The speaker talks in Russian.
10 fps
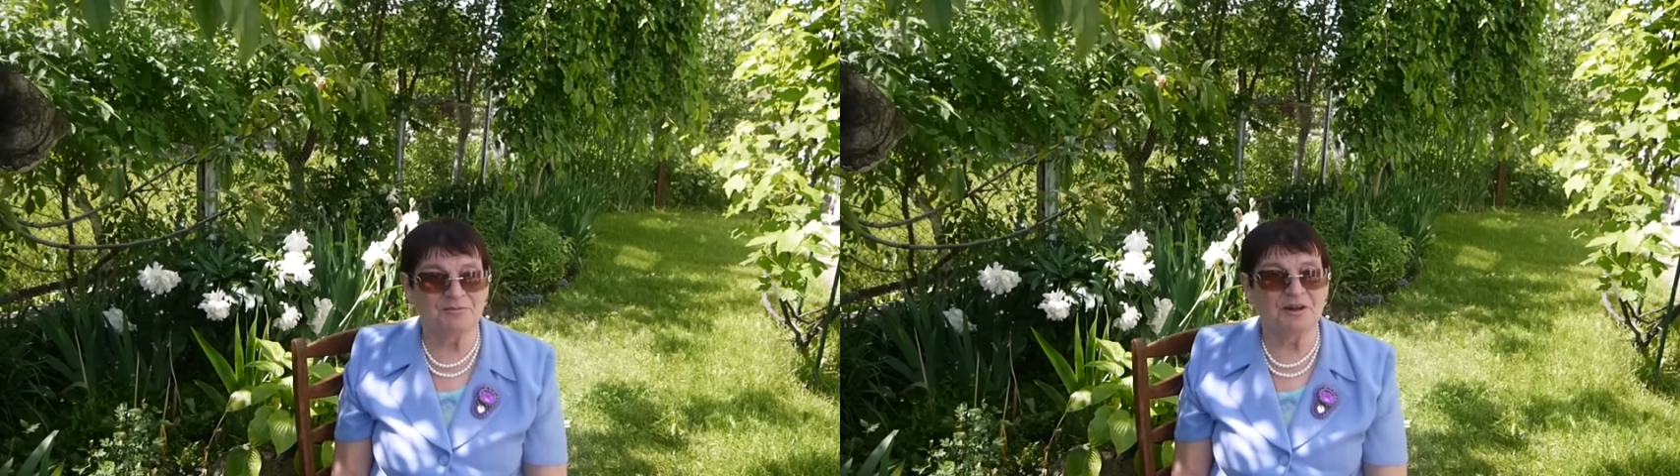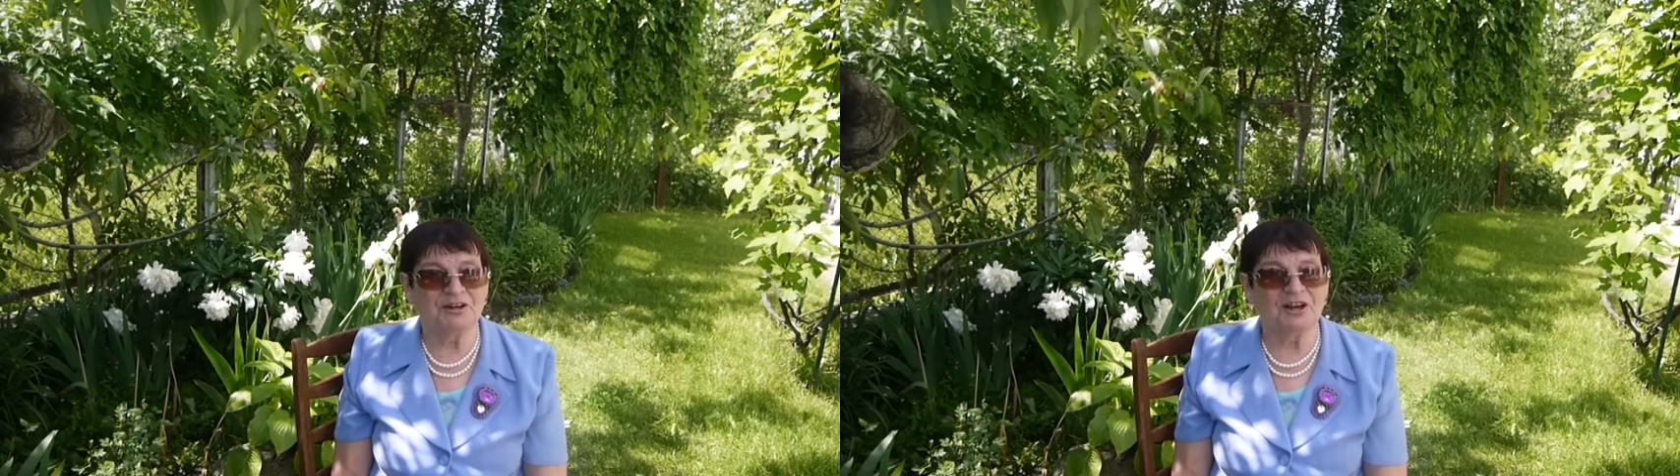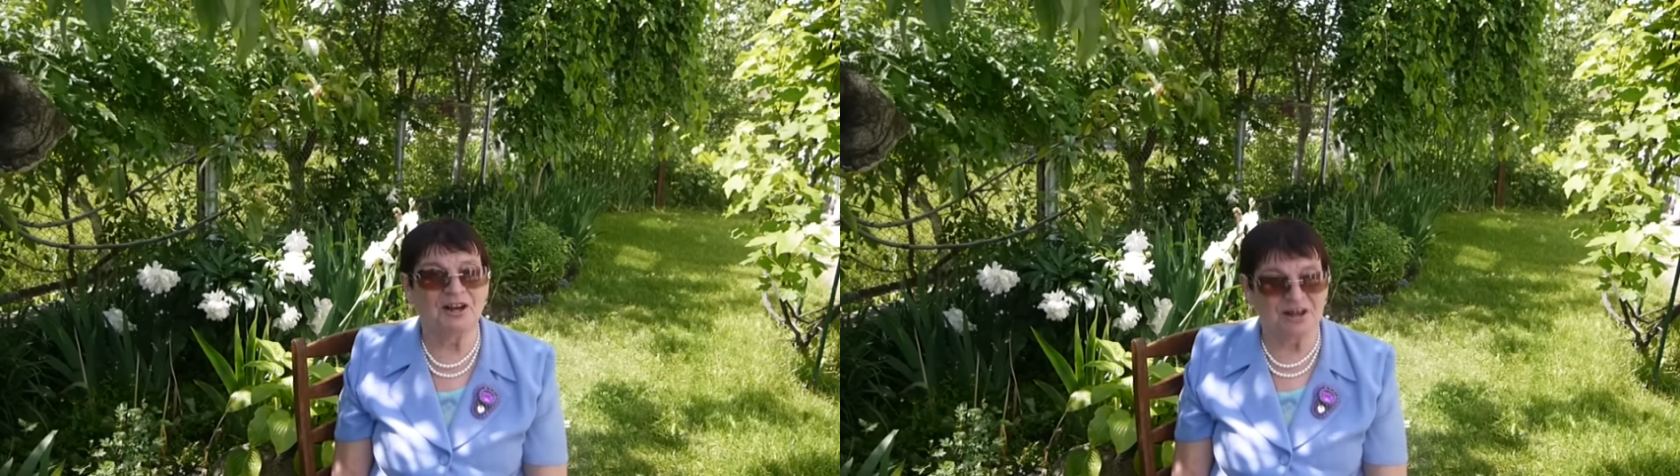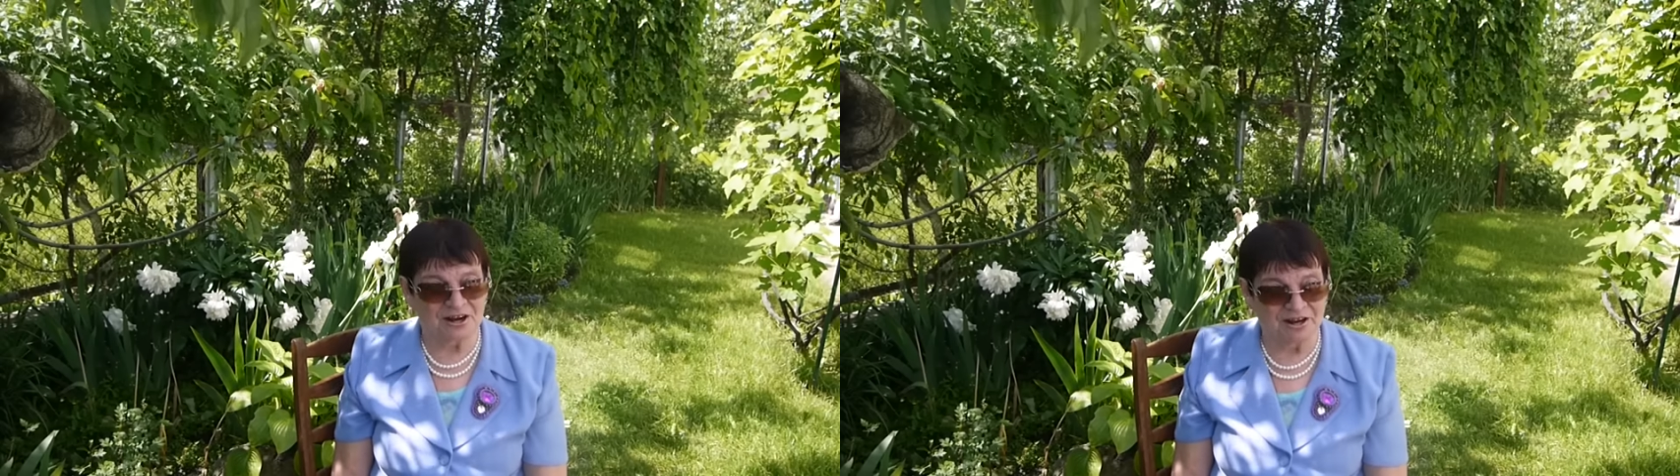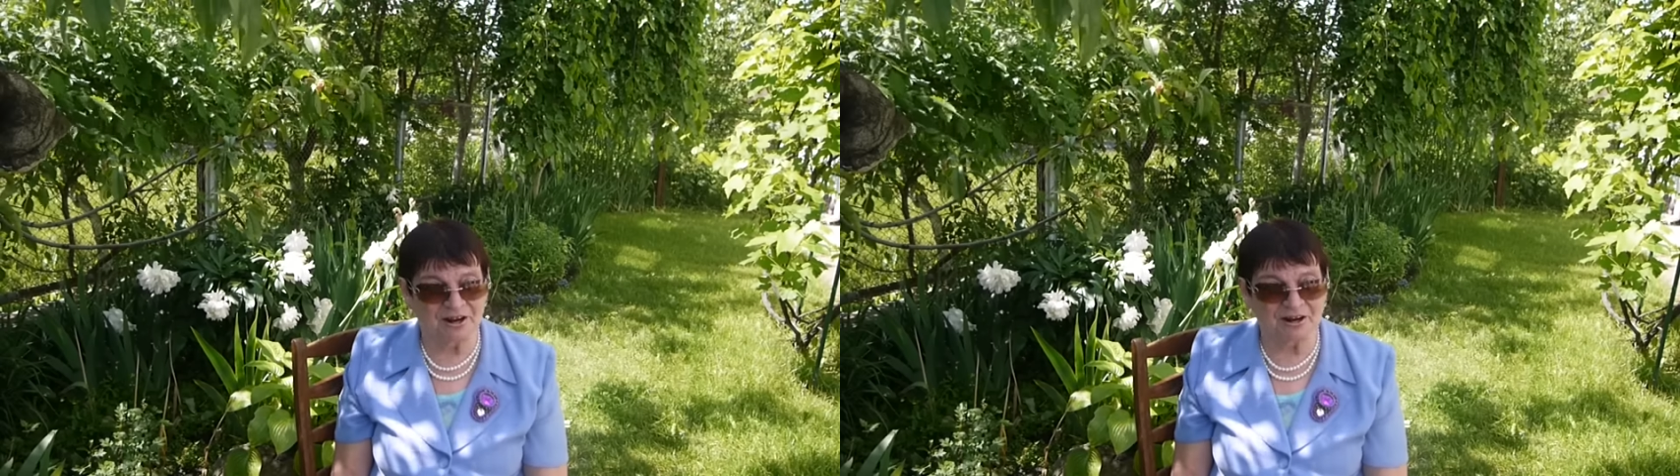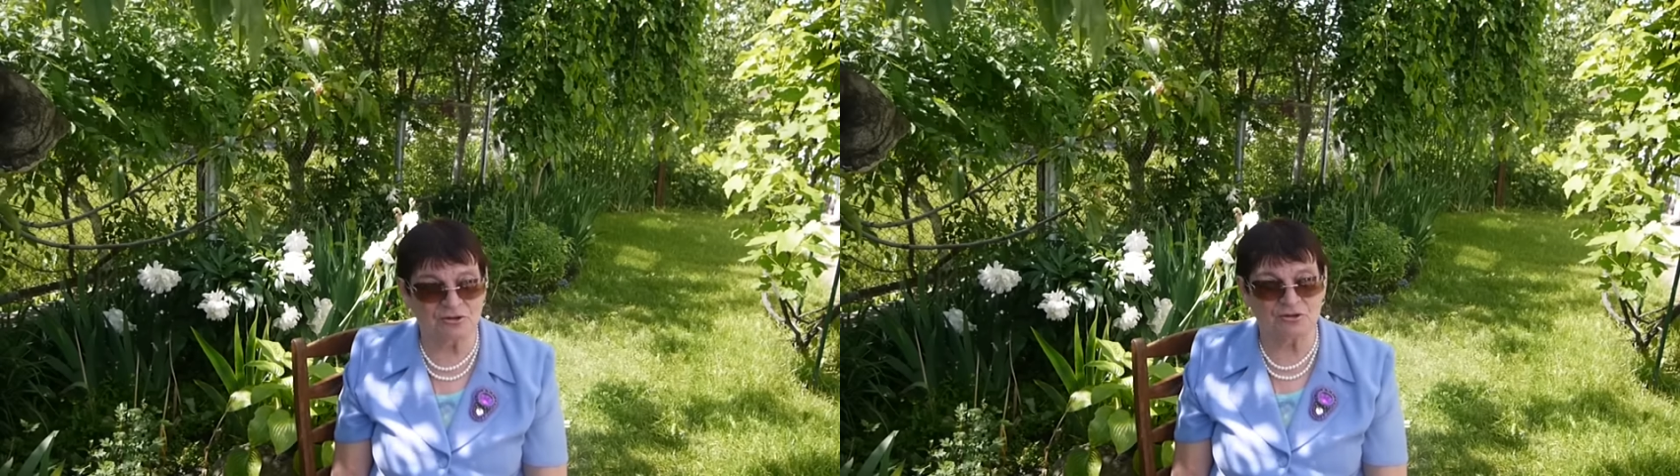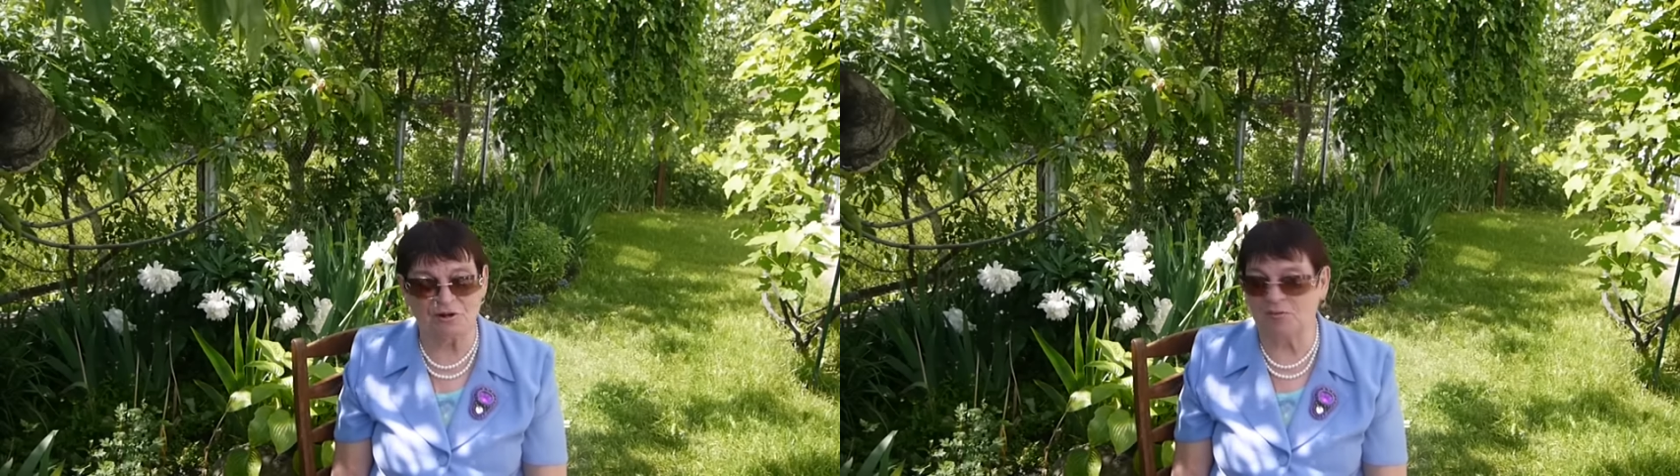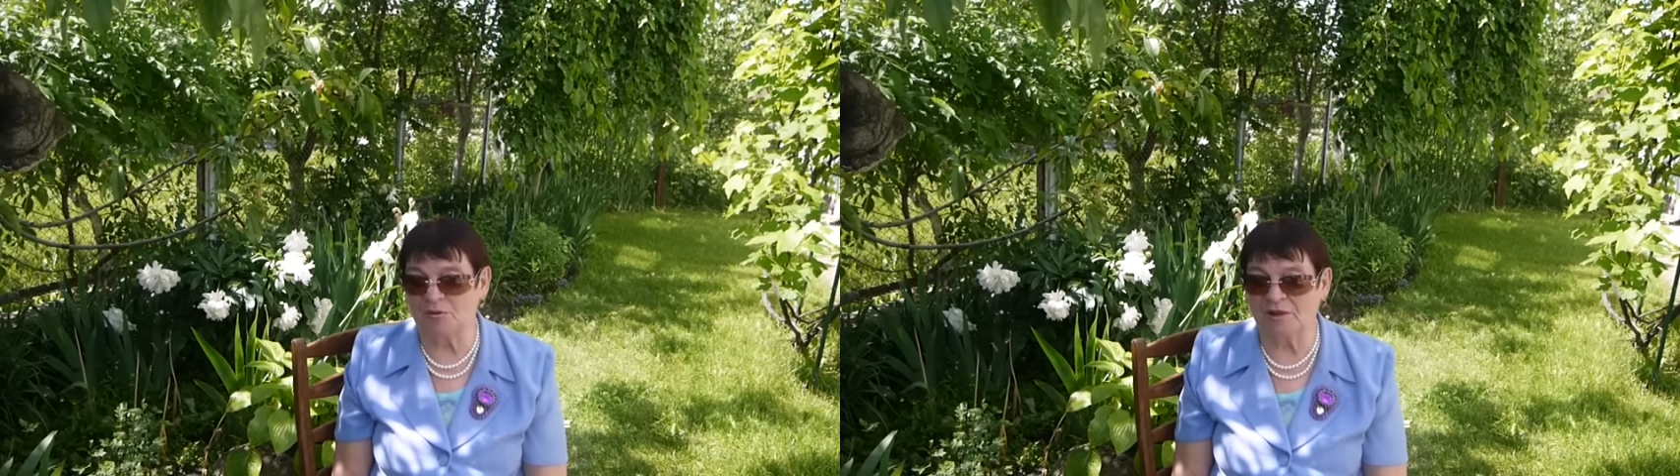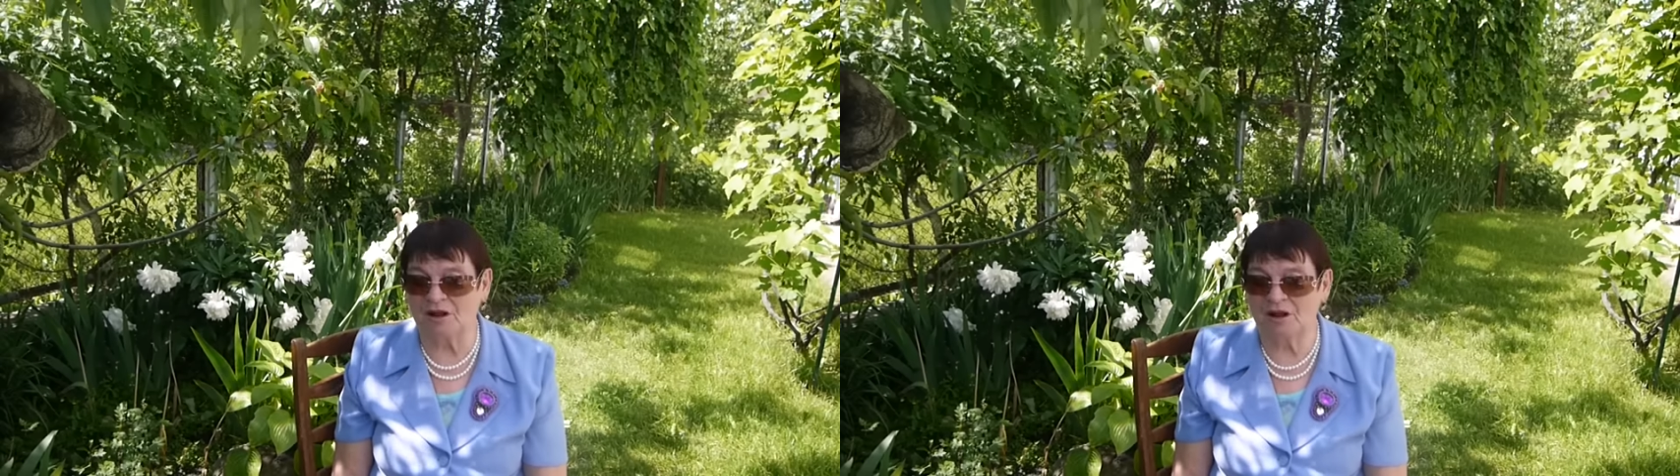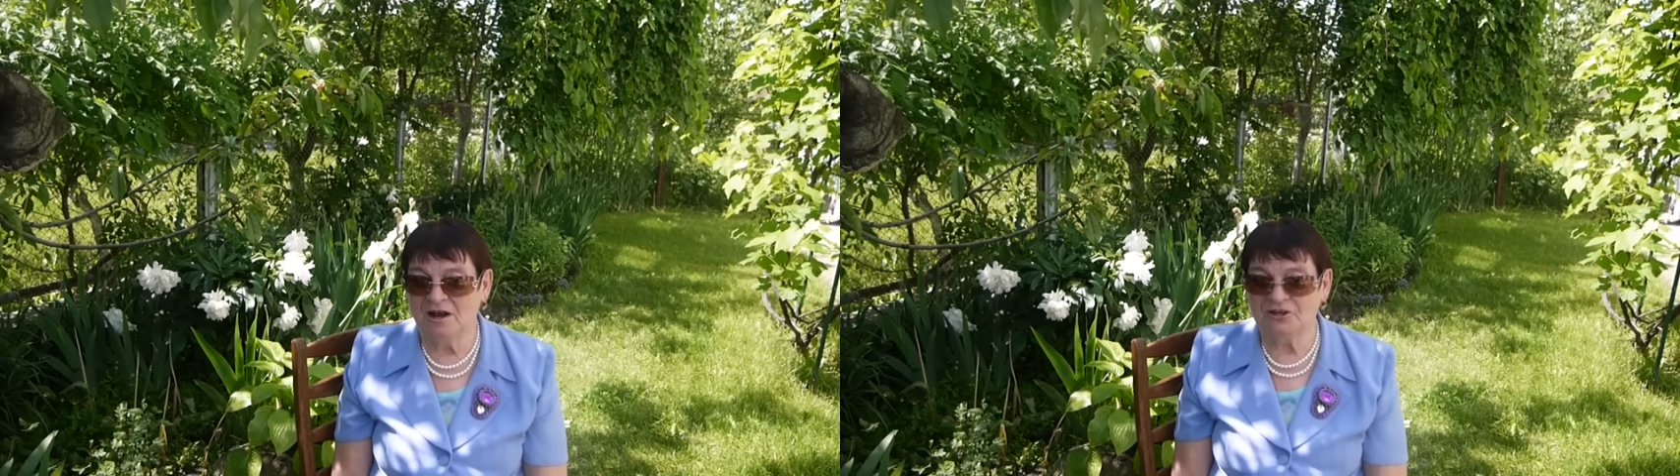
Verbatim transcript: смерти Ленина я хорошо запомнила.